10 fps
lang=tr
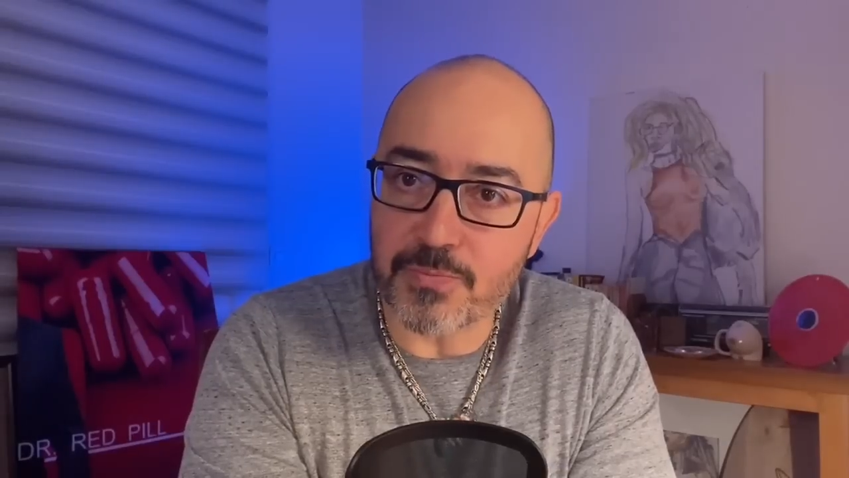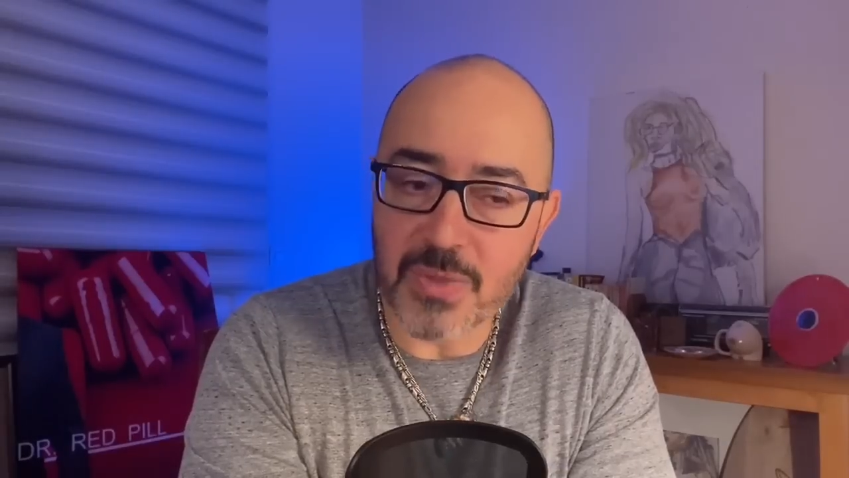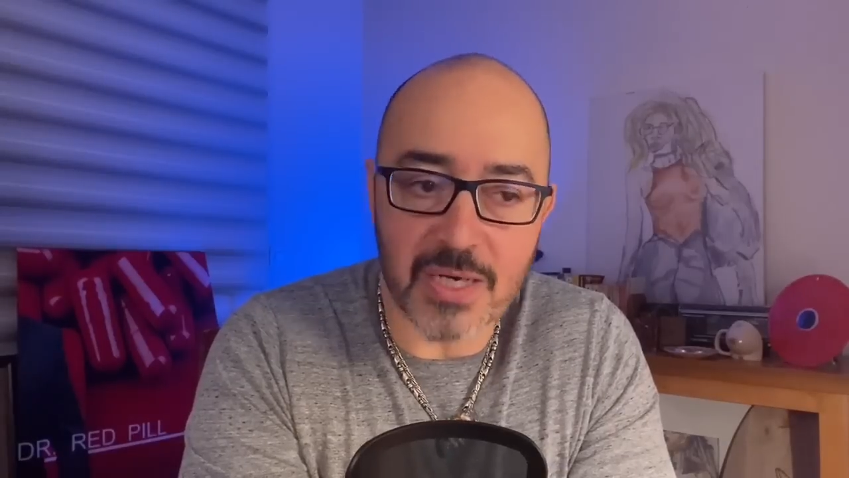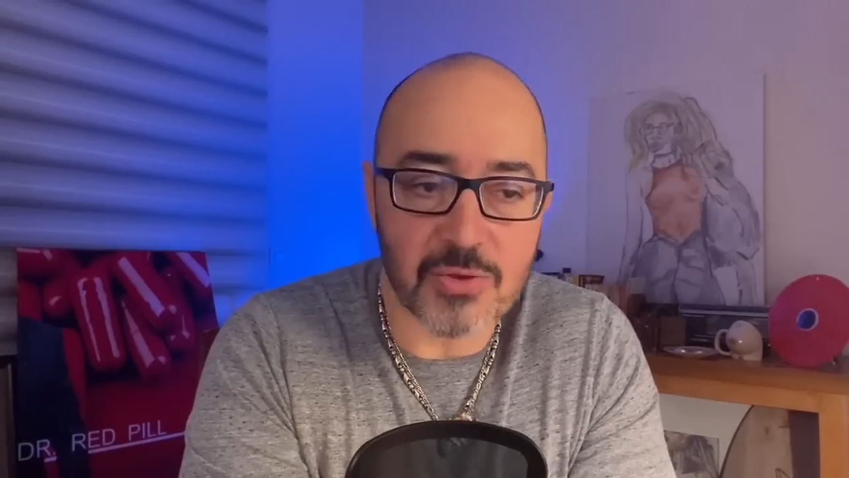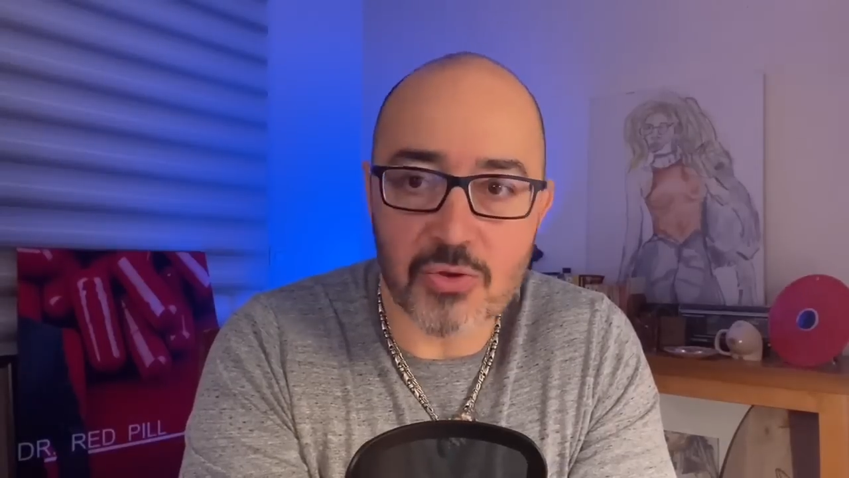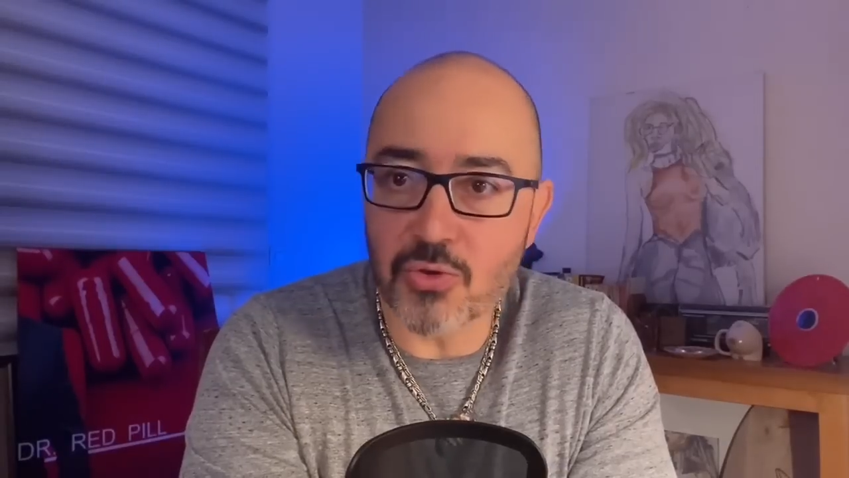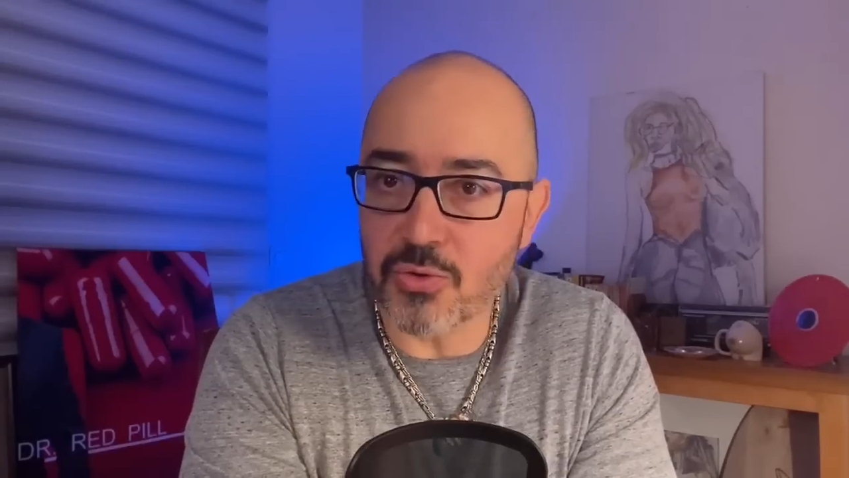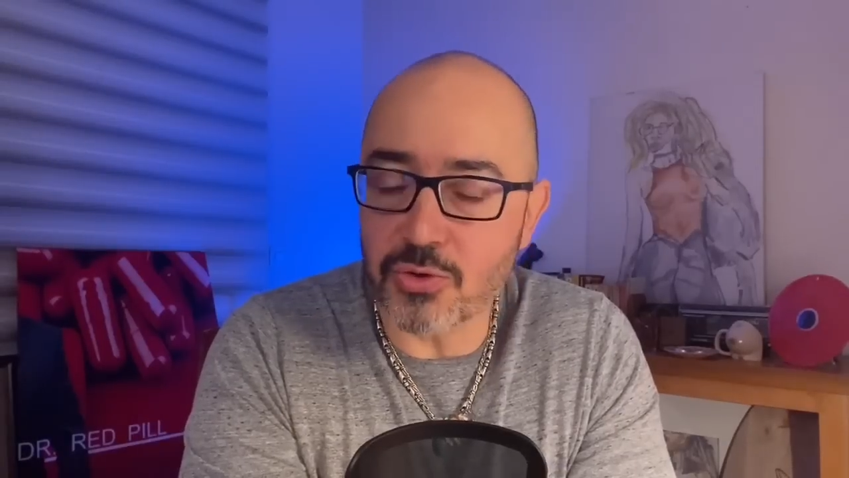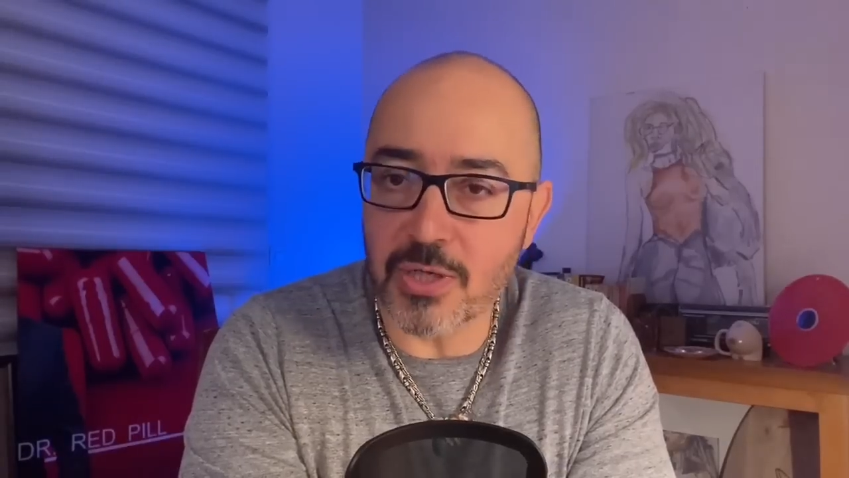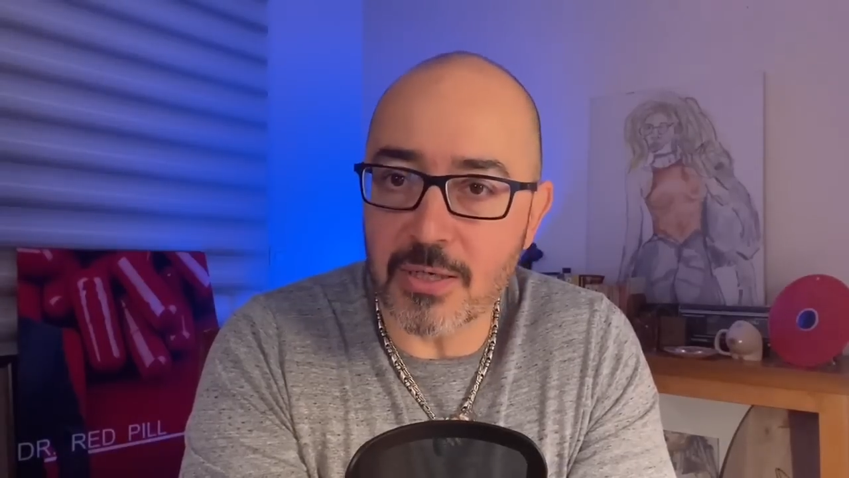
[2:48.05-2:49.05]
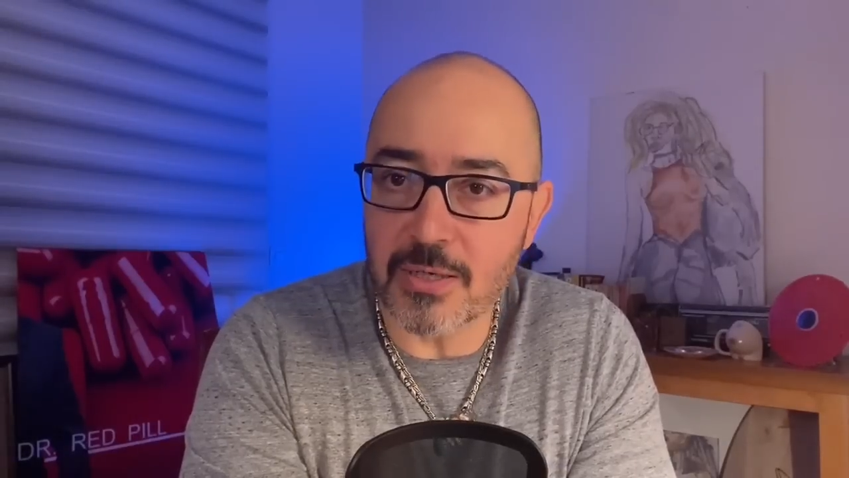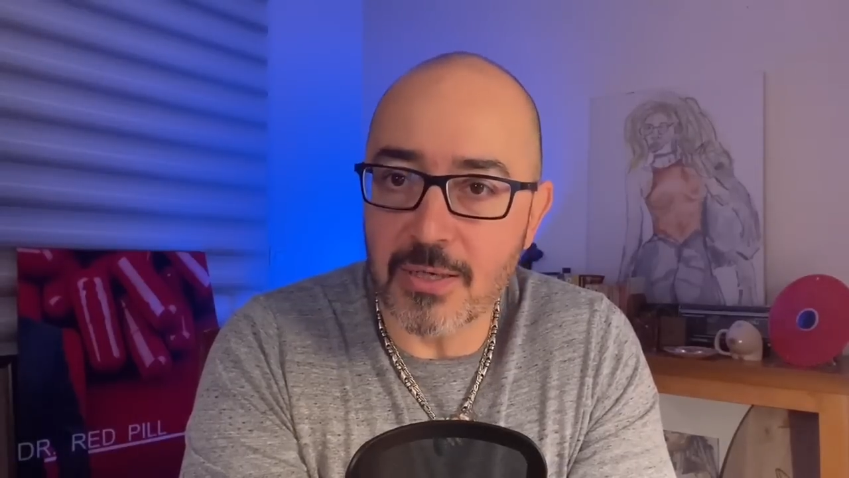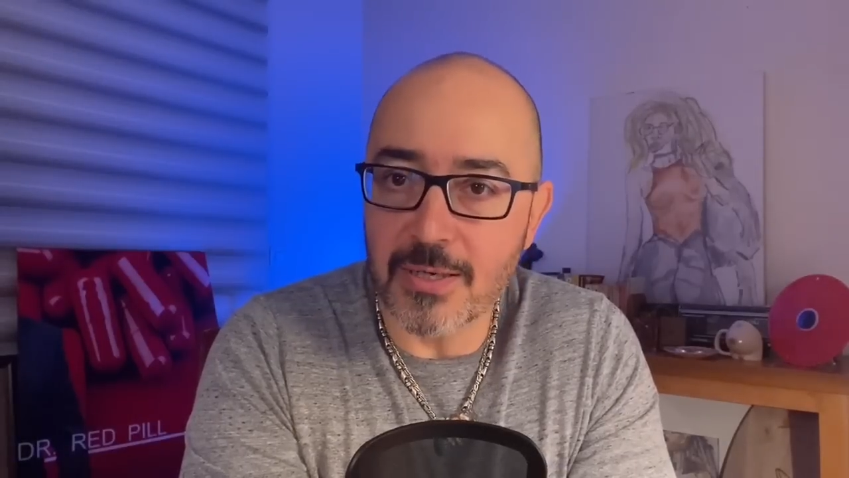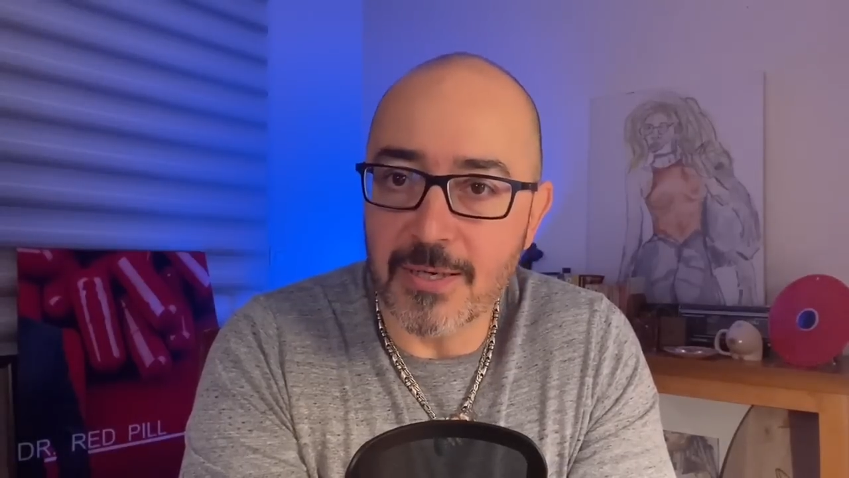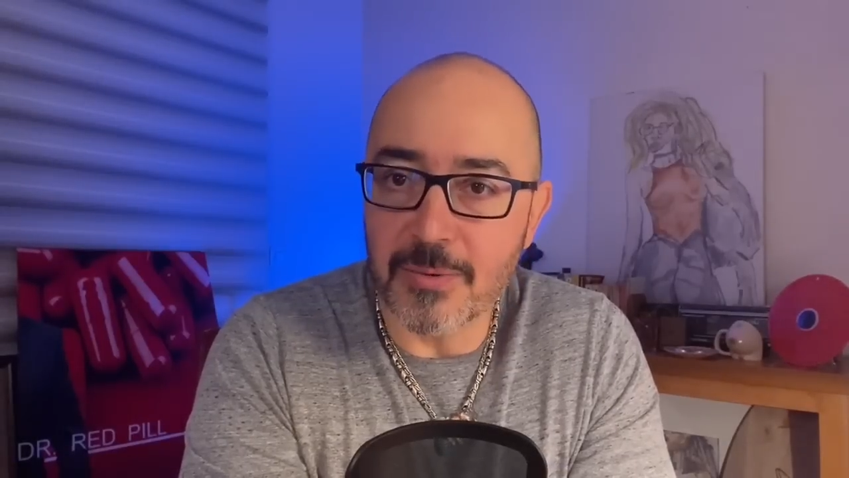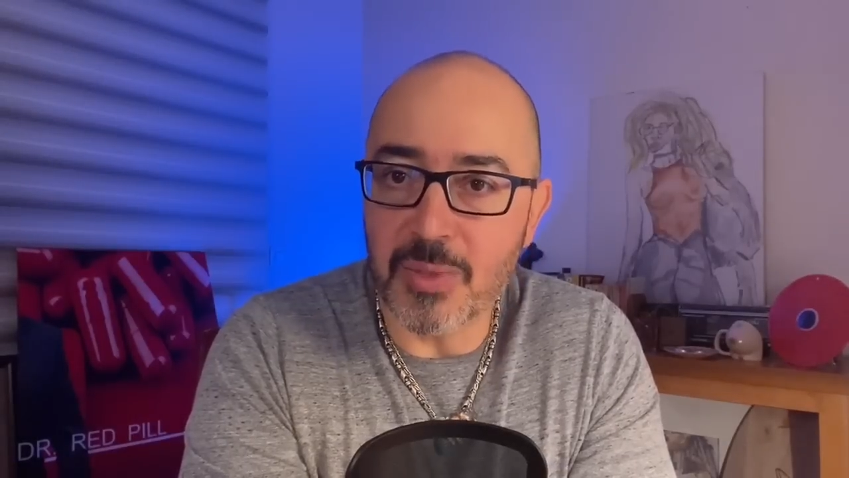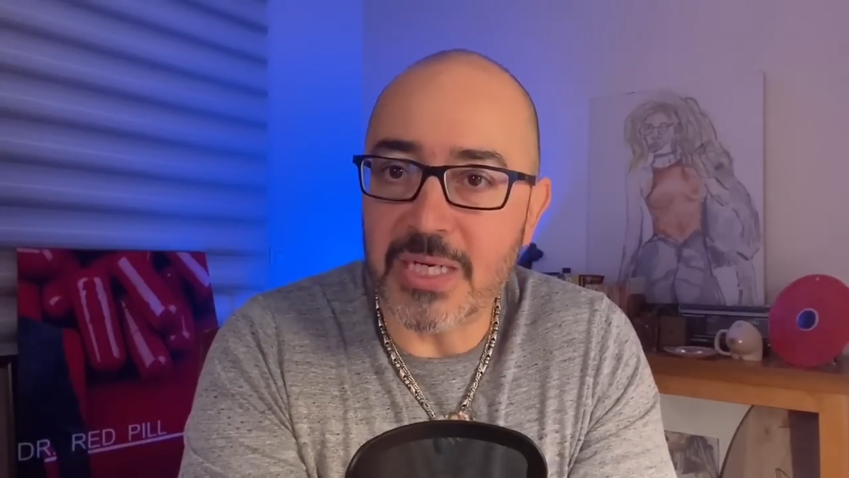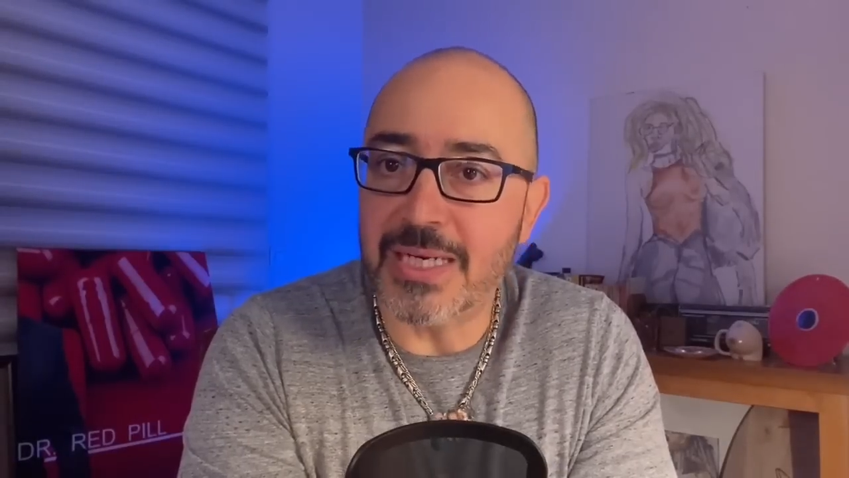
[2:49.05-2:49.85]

Yani sonuçta bir